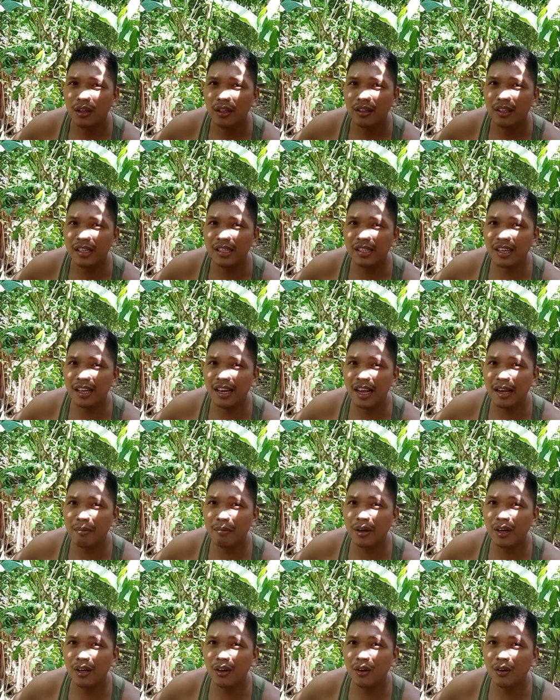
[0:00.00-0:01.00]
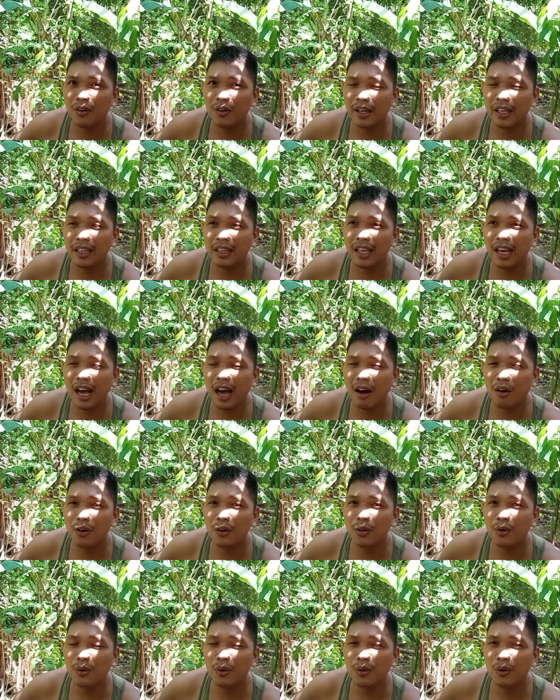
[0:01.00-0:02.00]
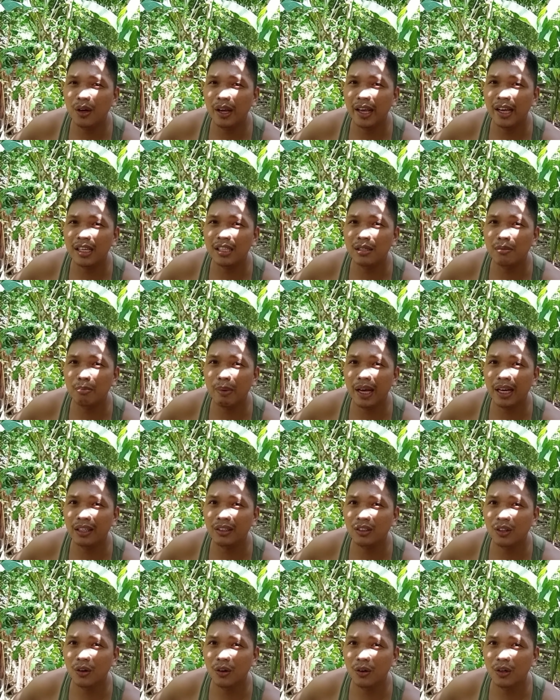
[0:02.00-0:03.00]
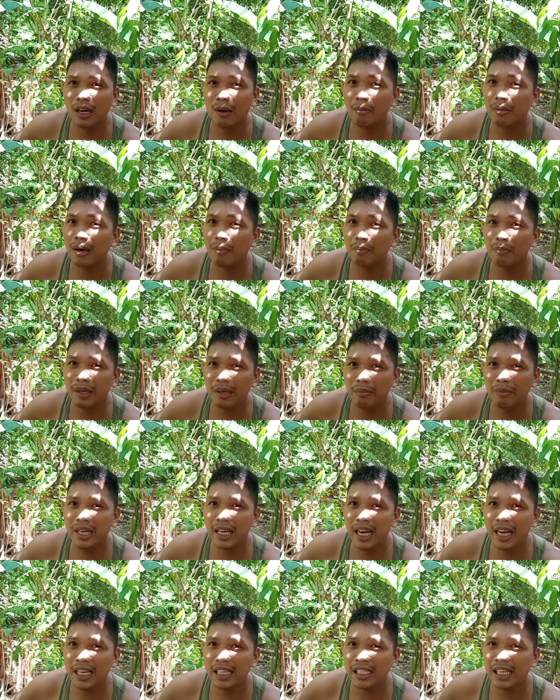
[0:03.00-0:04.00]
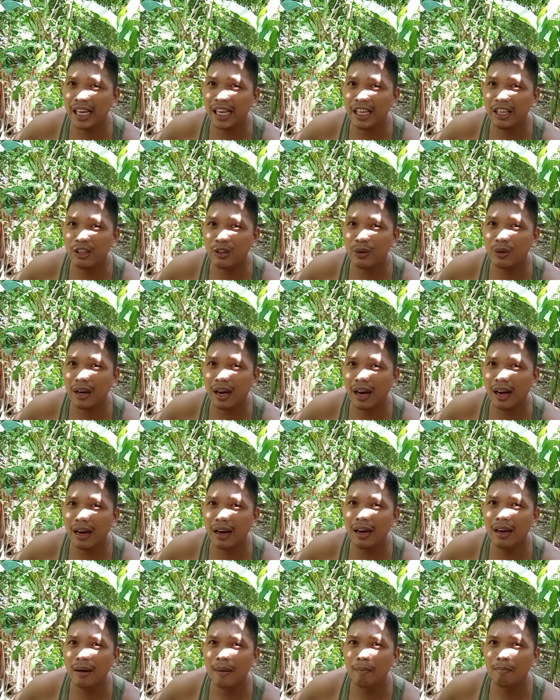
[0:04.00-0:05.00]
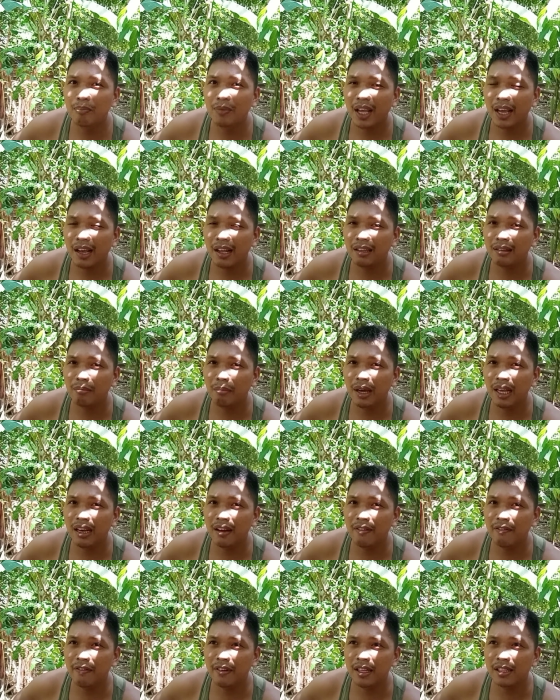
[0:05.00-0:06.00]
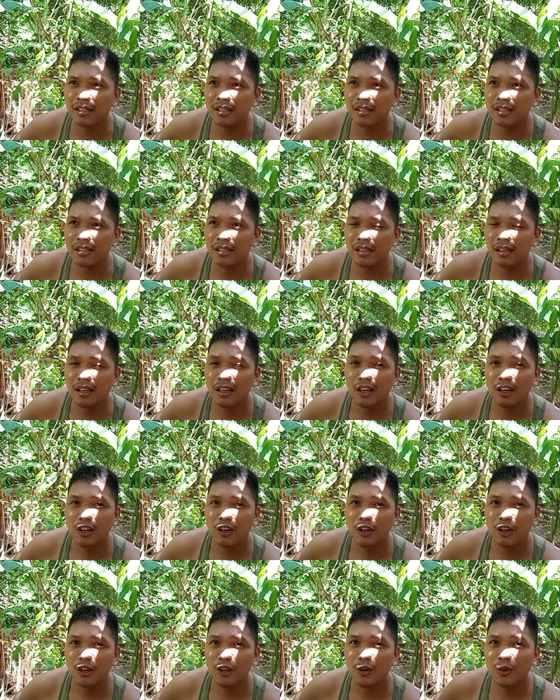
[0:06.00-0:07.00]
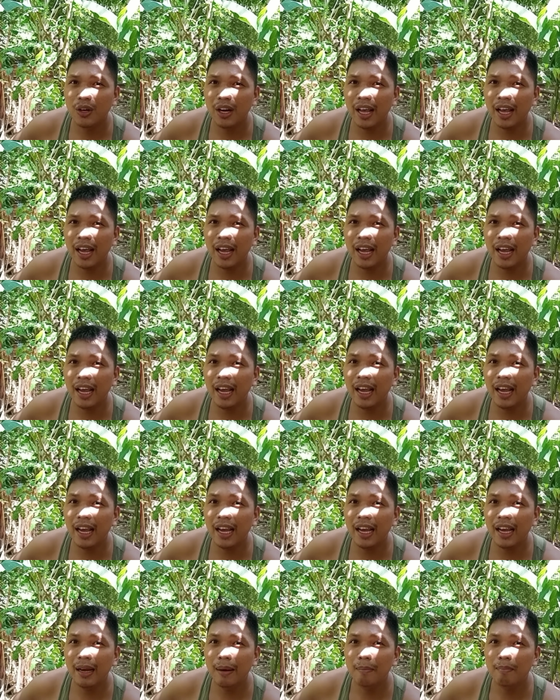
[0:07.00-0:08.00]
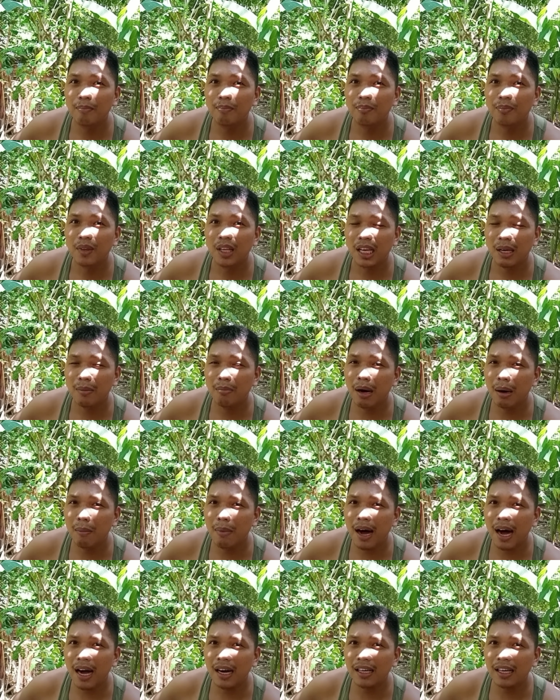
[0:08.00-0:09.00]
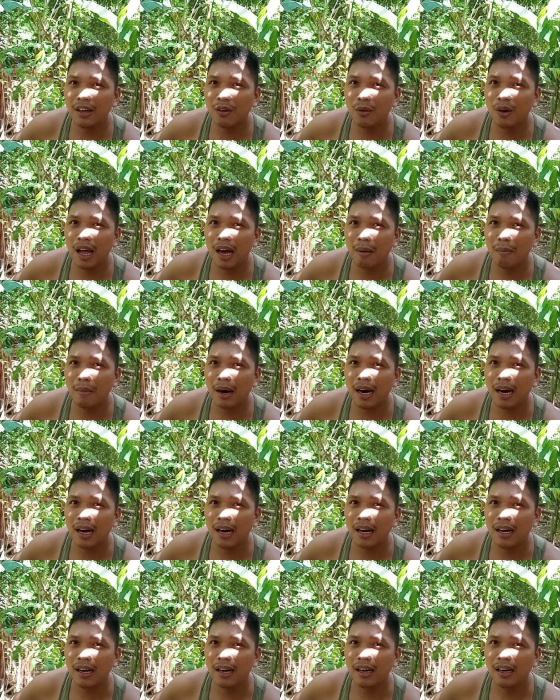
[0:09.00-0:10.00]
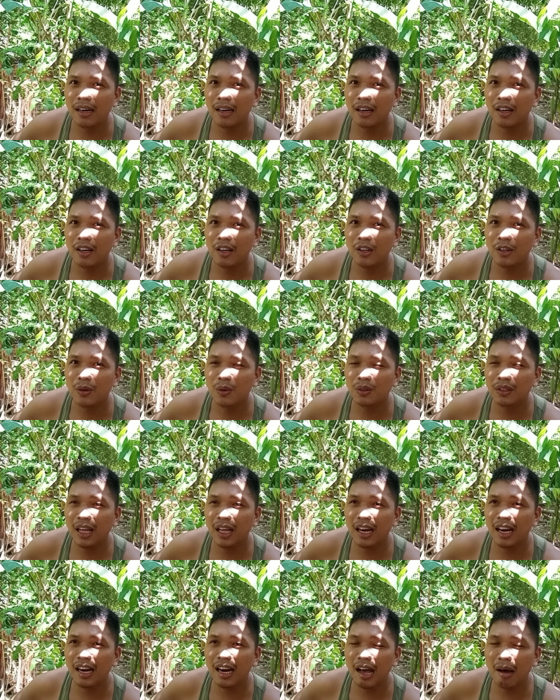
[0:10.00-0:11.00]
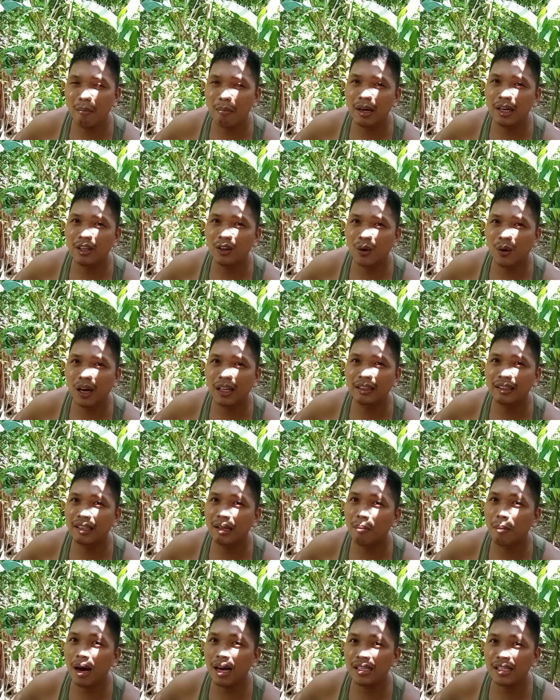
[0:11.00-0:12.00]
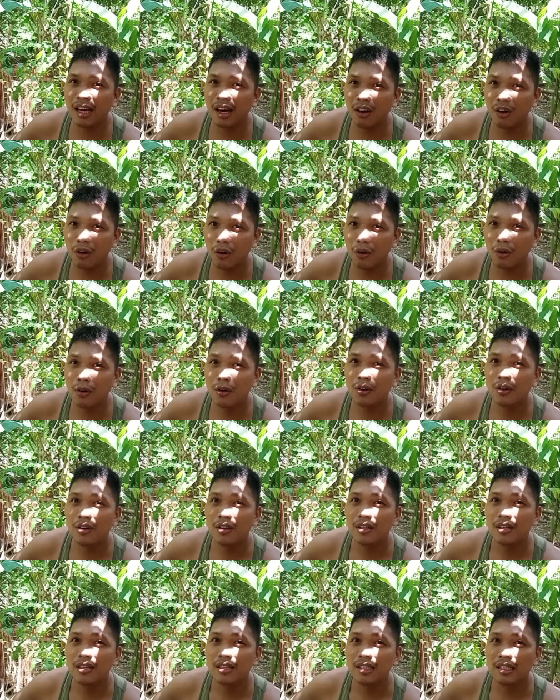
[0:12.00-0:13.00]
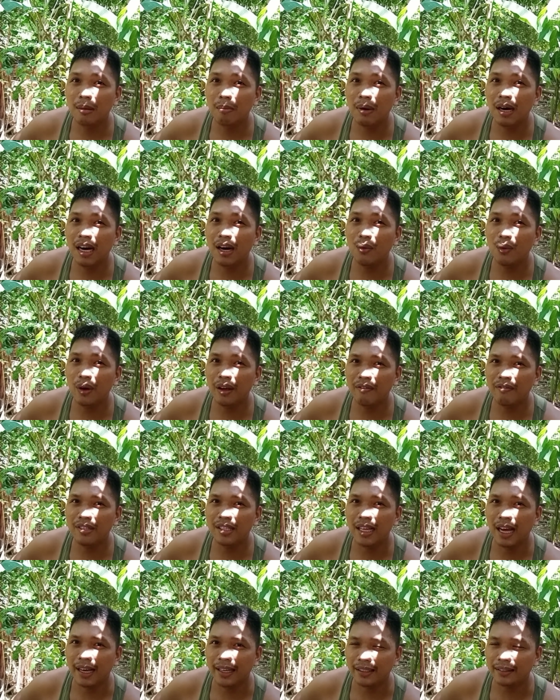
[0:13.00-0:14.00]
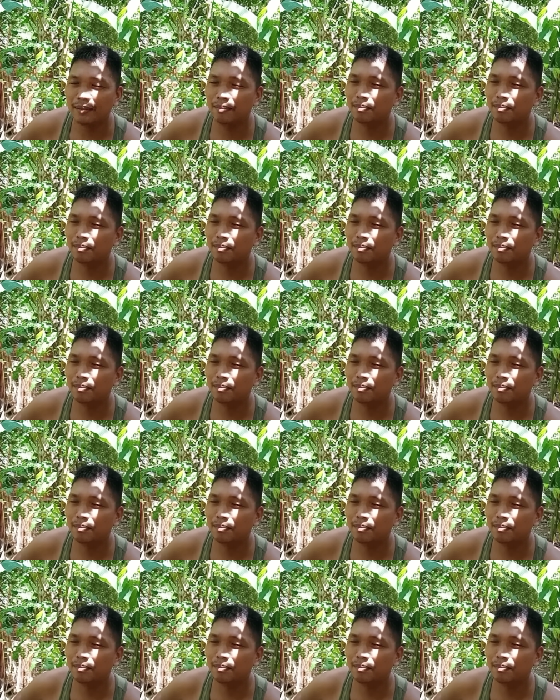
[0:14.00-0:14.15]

disclaimer ko, hindi ako yung eksperto na magbibigay sa inyo ng health benefits. Yun eh, ibabahagi ko lamang yung nalalaman ko at nabasa ko sa mga website.